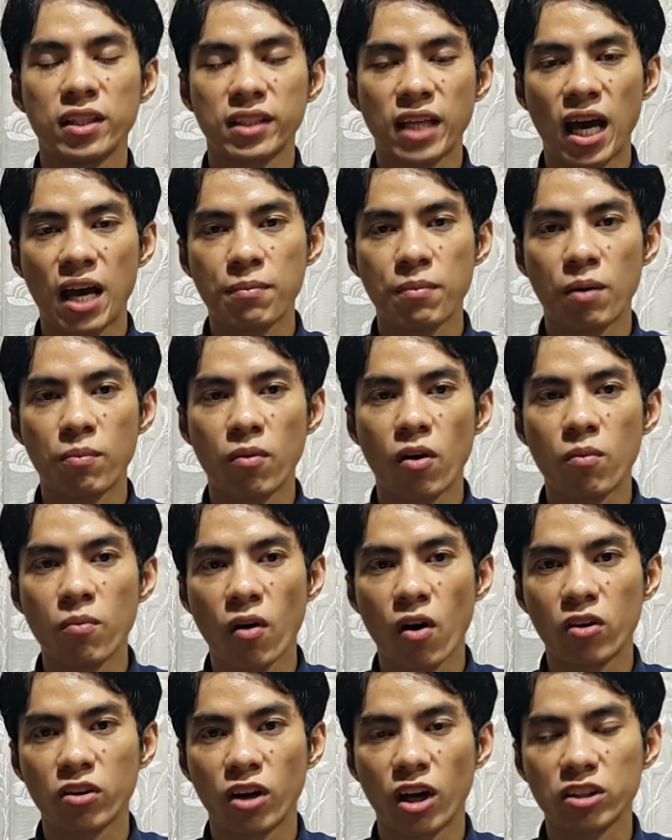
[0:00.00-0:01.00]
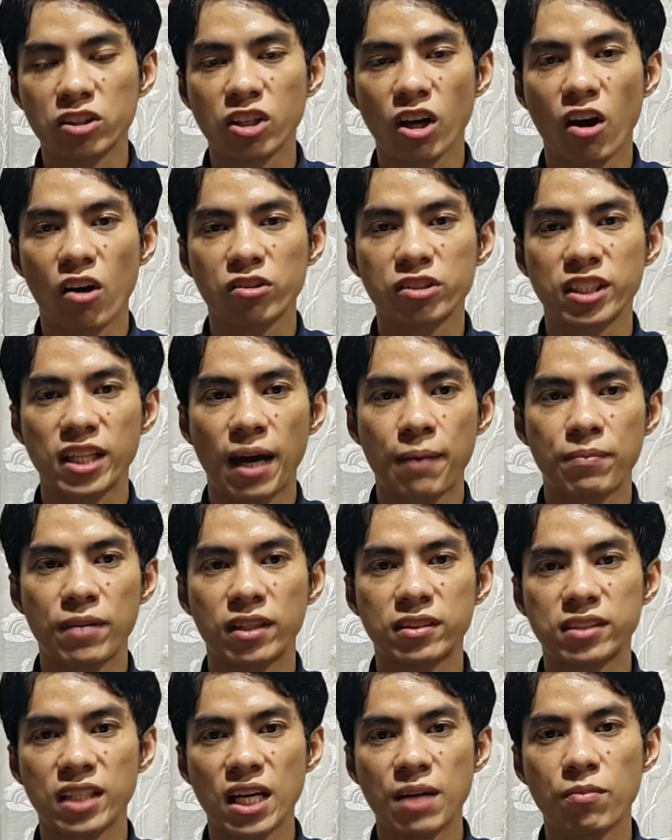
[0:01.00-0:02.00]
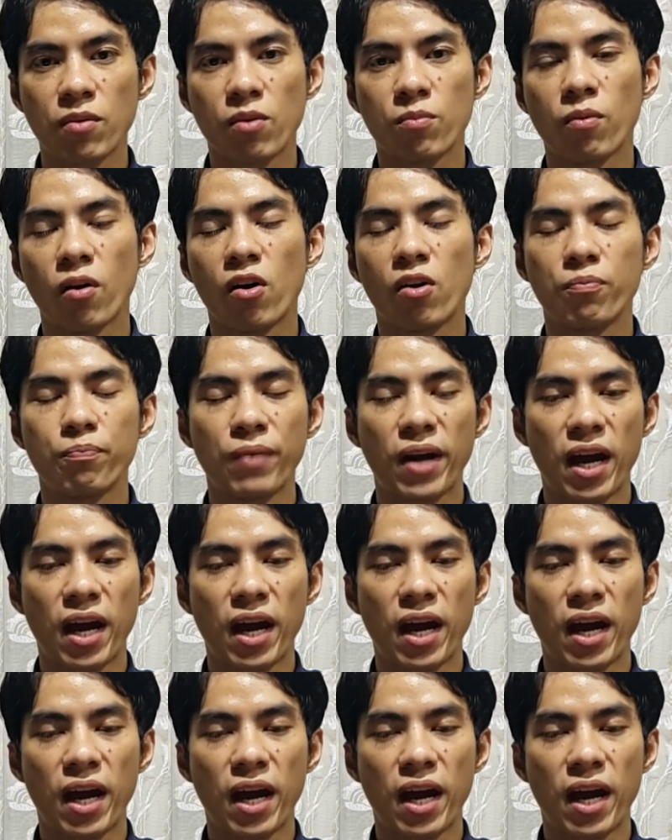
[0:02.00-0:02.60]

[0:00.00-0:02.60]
tay bảo bóng ổn ở trong năm năng tế bóng ổn